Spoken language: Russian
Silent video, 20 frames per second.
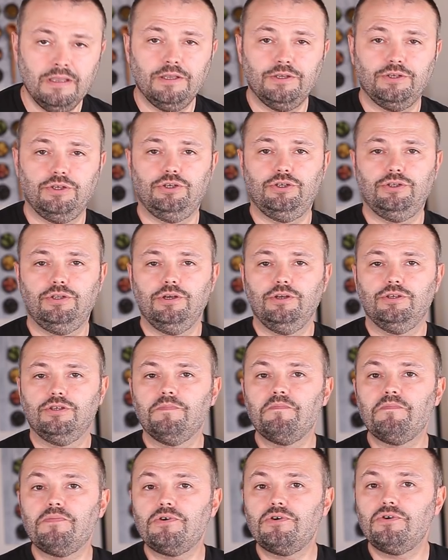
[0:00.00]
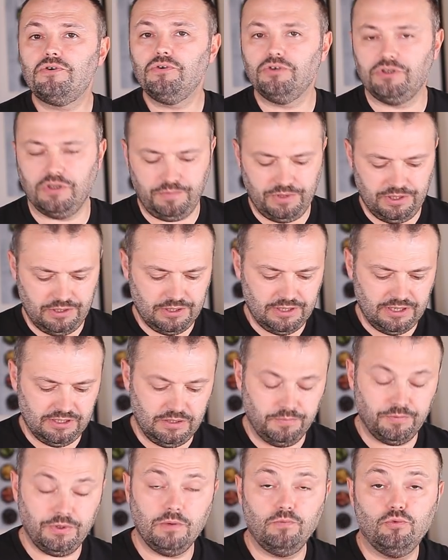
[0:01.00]
сочетаются просто
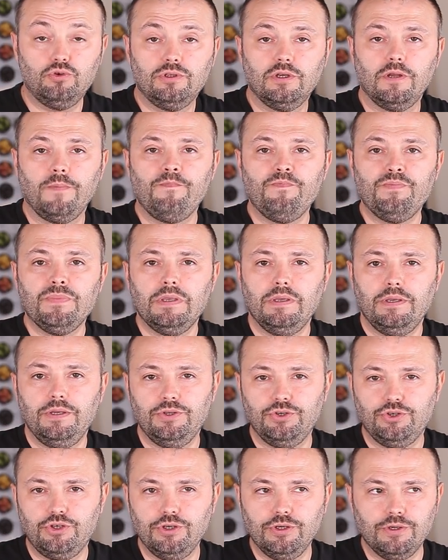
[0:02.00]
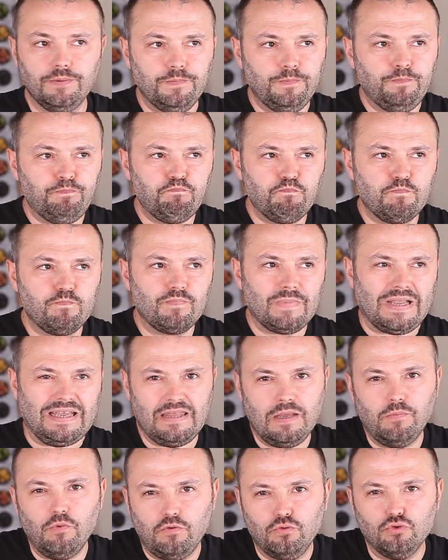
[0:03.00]
прекрасно, потому что инжир,
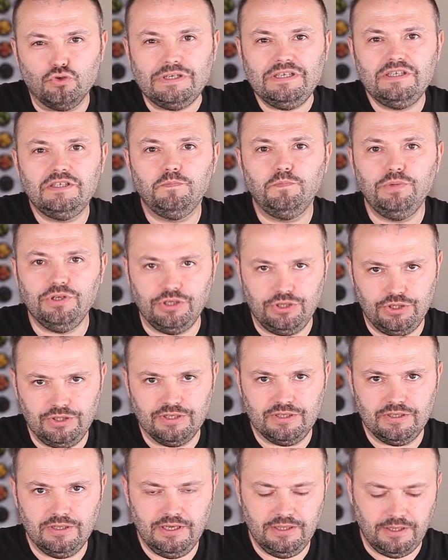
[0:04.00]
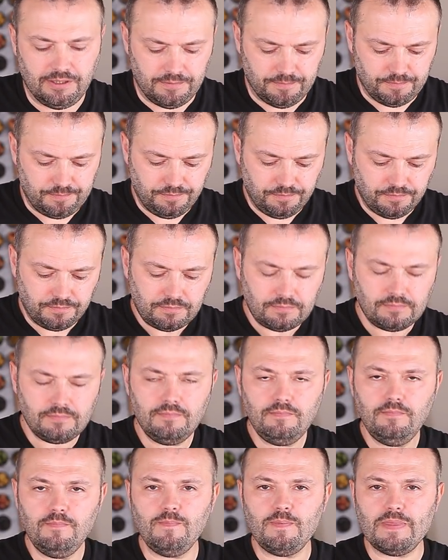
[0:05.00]
на мой вкус, избыточно сладок,
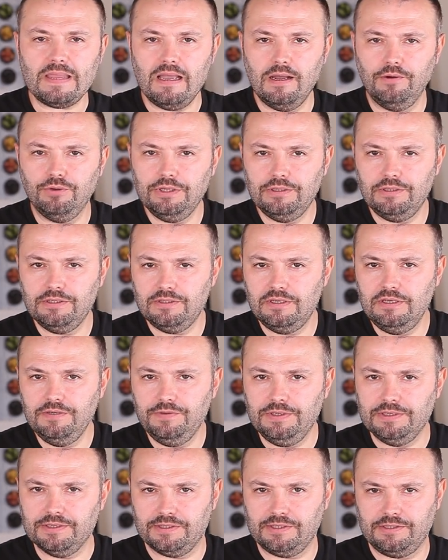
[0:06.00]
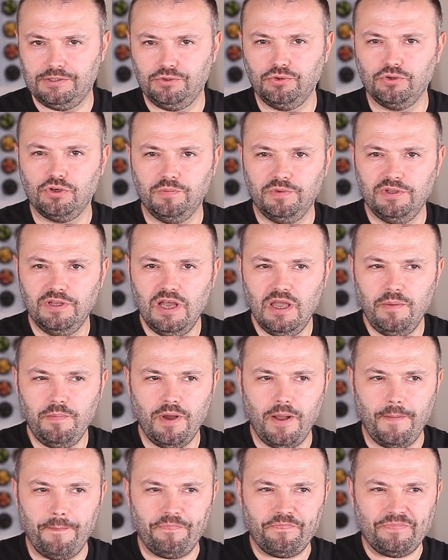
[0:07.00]
а вот эти сливки с соком
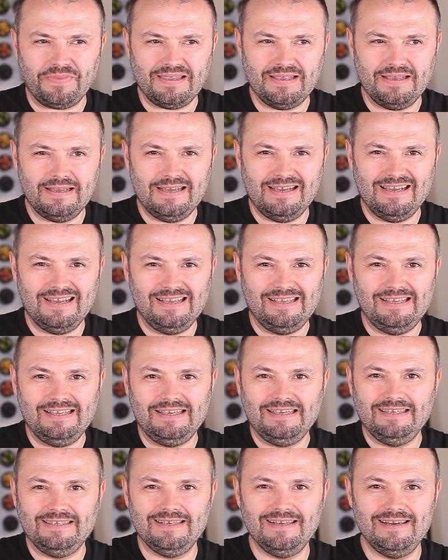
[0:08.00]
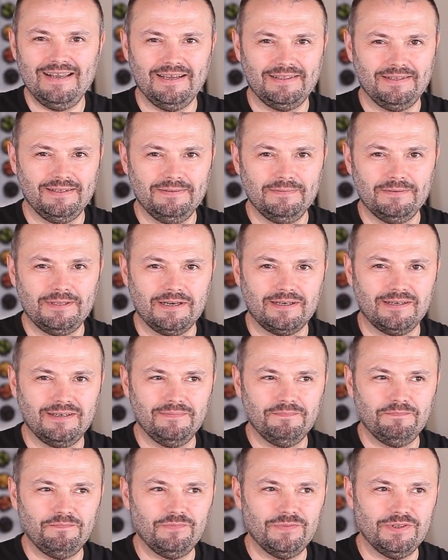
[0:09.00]
лайма а, кислят
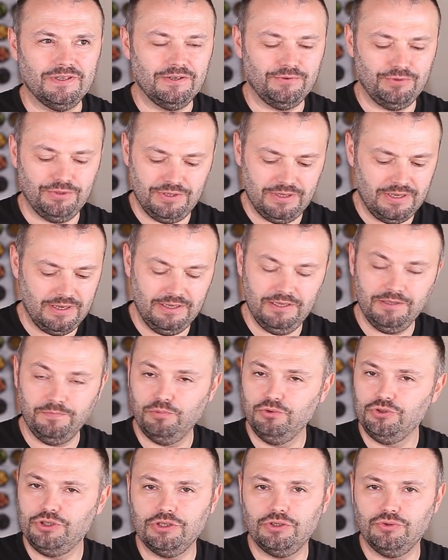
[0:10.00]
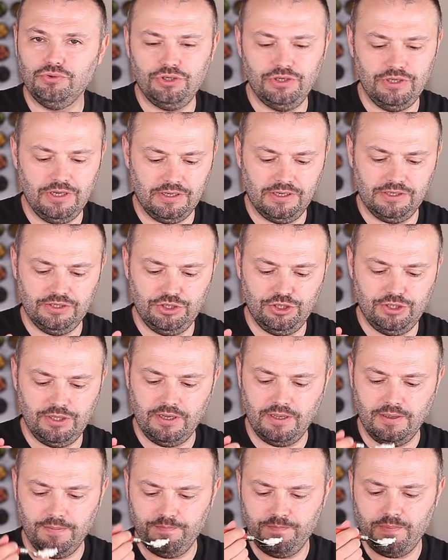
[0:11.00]
так вот, и, получается очень яркое
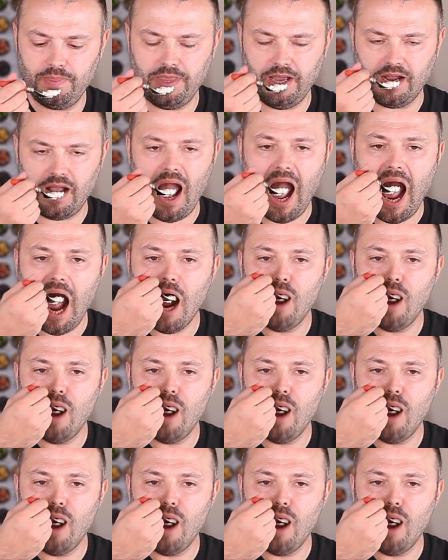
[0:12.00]
сочетание. Так.